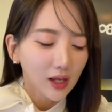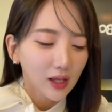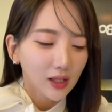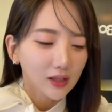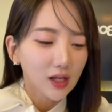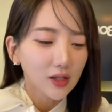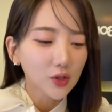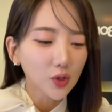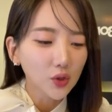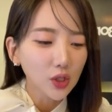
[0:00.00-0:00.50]

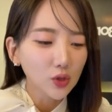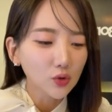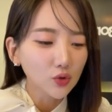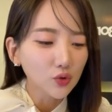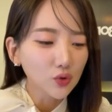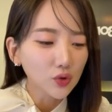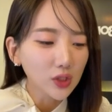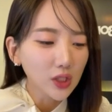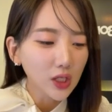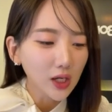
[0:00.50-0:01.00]
내년에
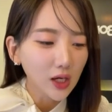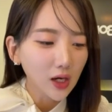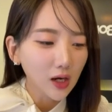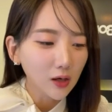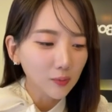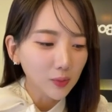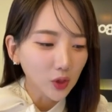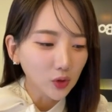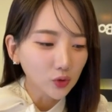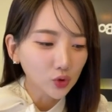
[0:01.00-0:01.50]
유의해야
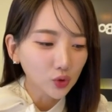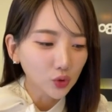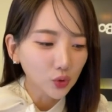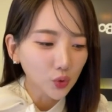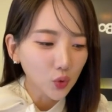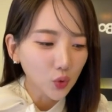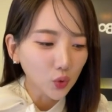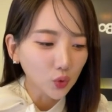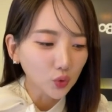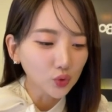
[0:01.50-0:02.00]
할
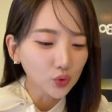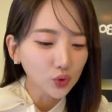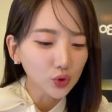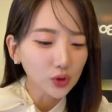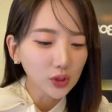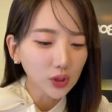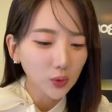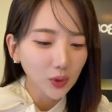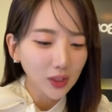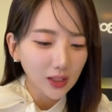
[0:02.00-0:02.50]
변수로
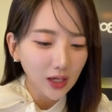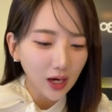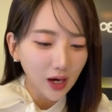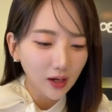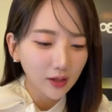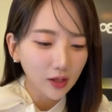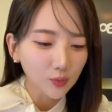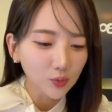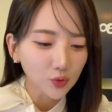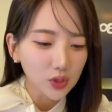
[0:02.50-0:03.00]
누중된
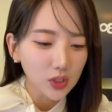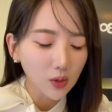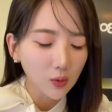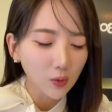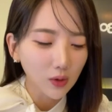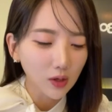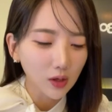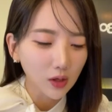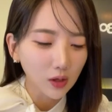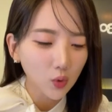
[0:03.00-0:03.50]

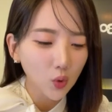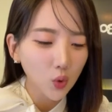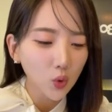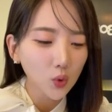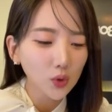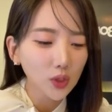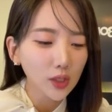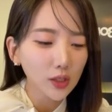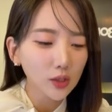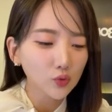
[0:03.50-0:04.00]
가계부채와
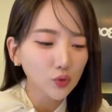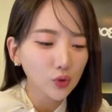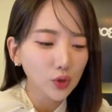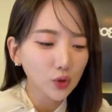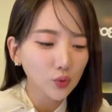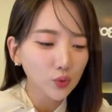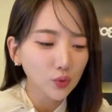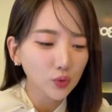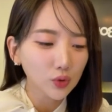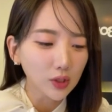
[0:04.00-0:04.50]
코로나19
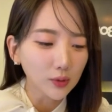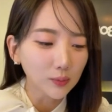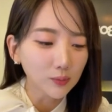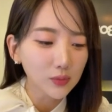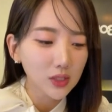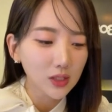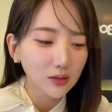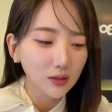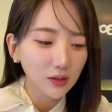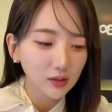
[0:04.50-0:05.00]
이후
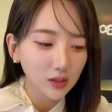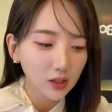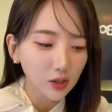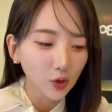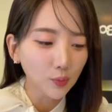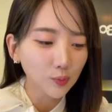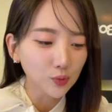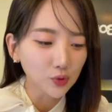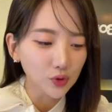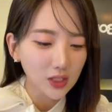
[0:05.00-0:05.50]
급증한
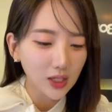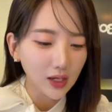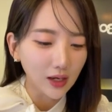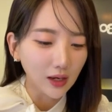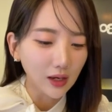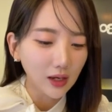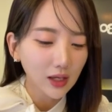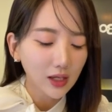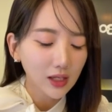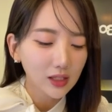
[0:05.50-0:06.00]

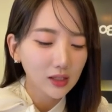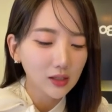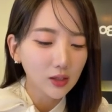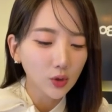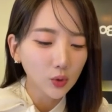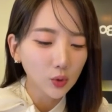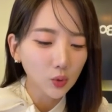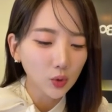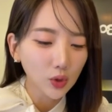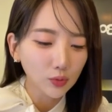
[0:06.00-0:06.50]
기업부채,
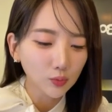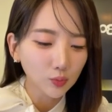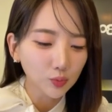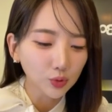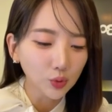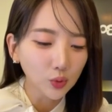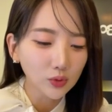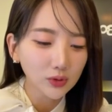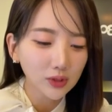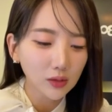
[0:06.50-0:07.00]
이연된
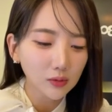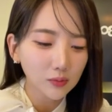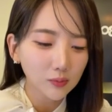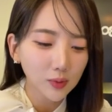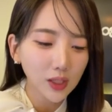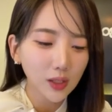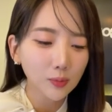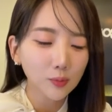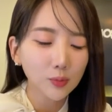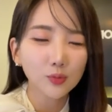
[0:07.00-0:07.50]
부동산
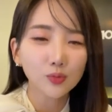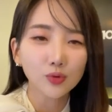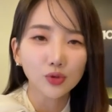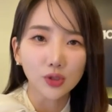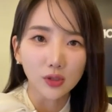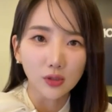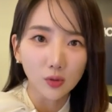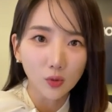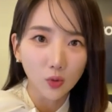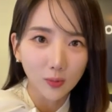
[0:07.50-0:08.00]
PF
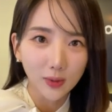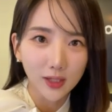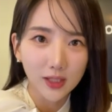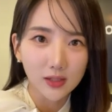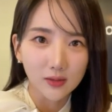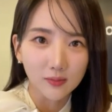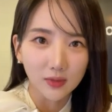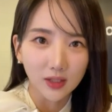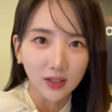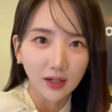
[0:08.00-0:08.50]
부실을
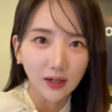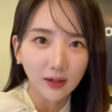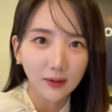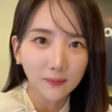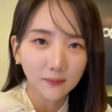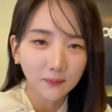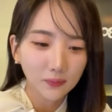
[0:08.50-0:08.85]
꼽았습니다.